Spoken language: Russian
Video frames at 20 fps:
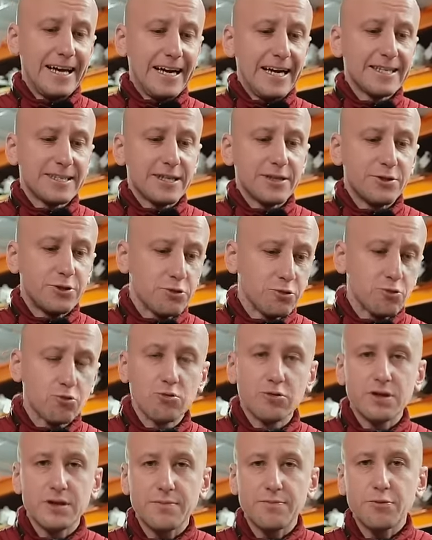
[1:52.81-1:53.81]
Это
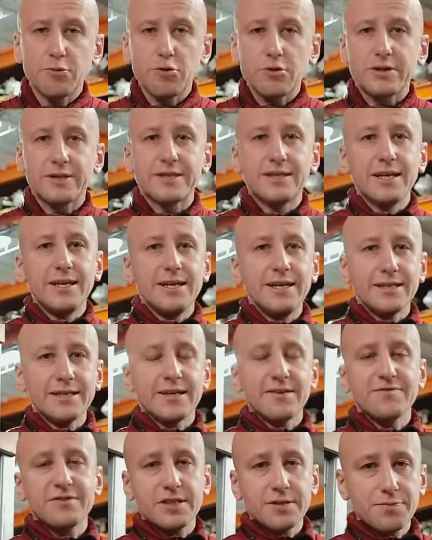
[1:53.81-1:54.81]
чугунный блок
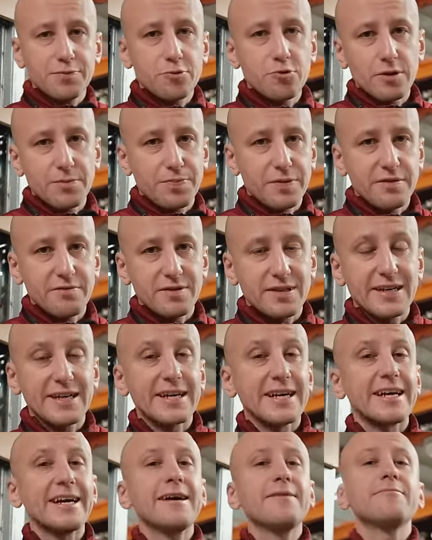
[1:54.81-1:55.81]
цилиндров, цепной привод
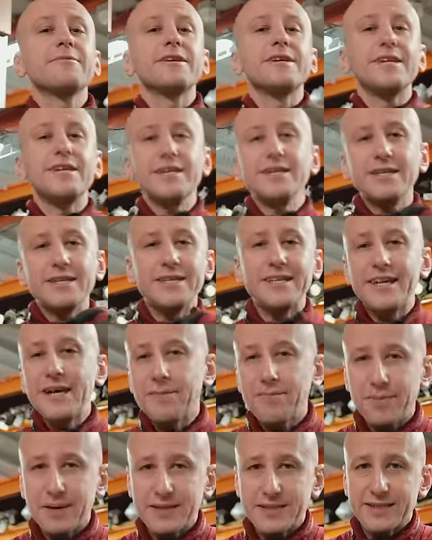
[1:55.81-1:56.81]
ГРМ и
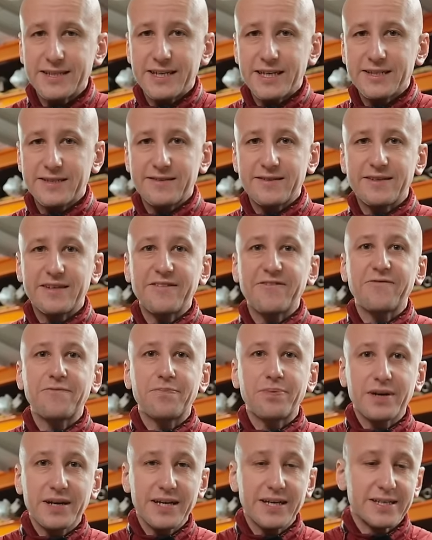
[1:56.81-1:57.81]
непосредственный
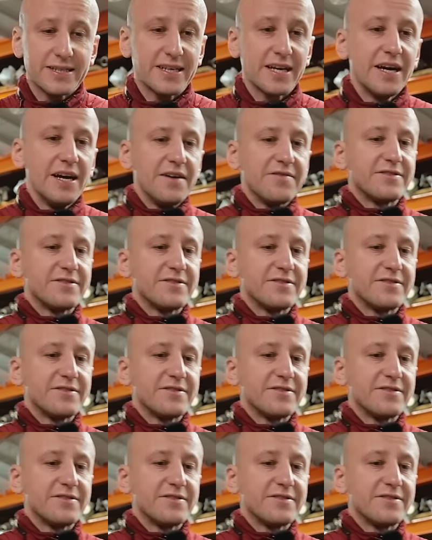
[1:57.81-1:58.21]
впрыск.